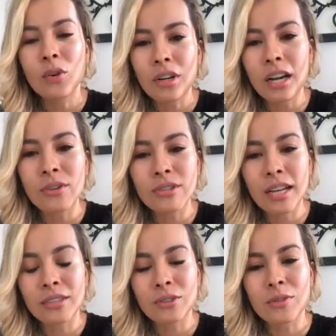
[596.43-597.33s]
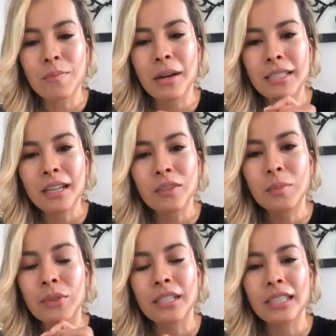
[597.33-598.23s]
con rangos altos
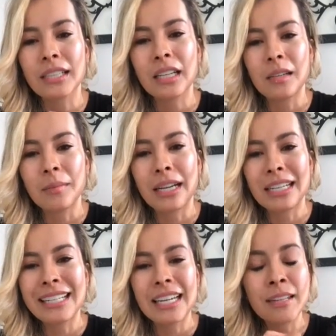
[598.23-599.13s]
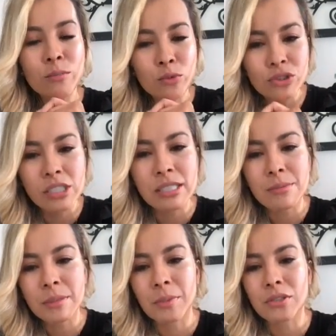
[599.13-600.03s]
pasando por esa tarima y eran
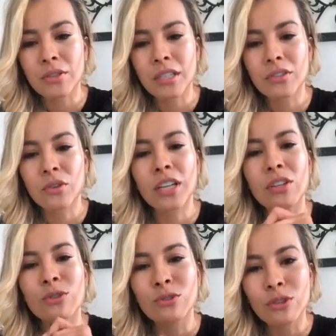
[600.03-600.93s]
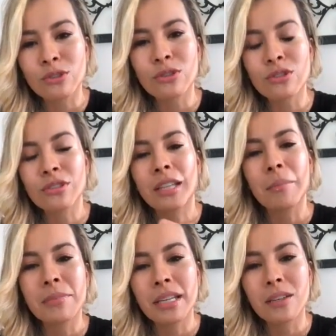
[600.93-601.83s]
muchísimas personas, yo dije, nosotros
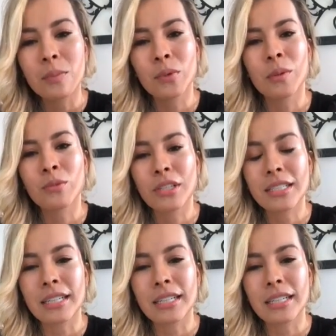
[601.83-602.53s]
también lo podemos